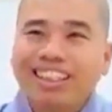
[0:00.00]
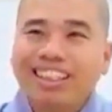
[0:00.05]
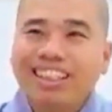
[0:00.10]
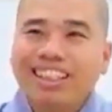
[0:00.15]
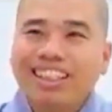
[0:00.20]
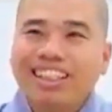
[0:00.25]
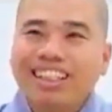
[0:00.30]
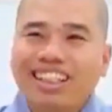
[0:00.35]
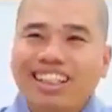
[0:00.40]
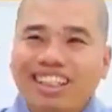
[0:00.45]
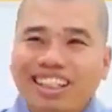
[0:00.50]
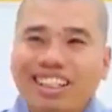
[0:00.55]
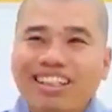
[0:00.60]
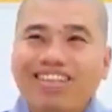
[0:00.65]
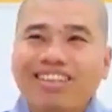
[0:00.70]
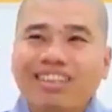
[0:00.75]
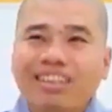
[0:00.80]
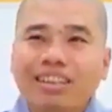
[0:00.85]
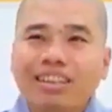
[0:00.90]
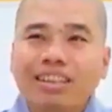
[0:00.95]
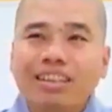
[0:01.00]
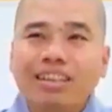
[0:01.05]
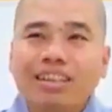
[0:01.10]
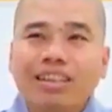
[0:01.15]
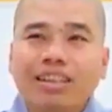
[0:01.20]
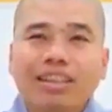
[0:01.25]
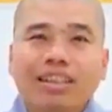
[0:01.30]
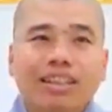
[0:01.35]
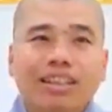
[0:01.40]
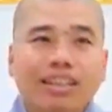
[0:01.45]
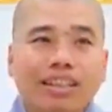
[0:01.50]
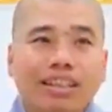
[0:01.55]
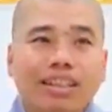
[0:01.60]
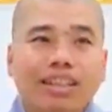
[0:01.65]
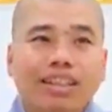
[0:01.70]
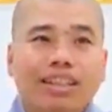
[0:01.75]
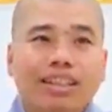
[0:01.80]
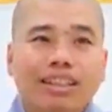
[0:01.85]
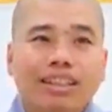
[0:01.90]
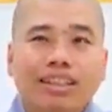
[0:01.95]
Nghe không?
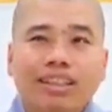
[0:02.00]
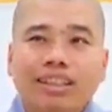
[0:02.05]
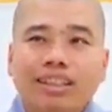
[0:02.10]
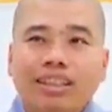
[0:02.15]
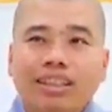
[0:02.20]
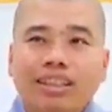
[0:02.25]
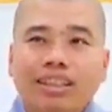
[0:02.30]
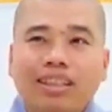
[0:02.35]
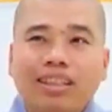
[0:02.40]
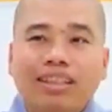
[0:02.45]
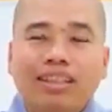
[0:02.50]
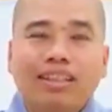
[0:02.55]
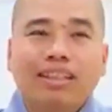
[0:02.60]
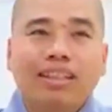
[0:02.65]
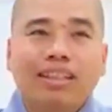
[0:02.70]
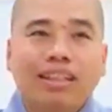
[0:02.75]
Nên từ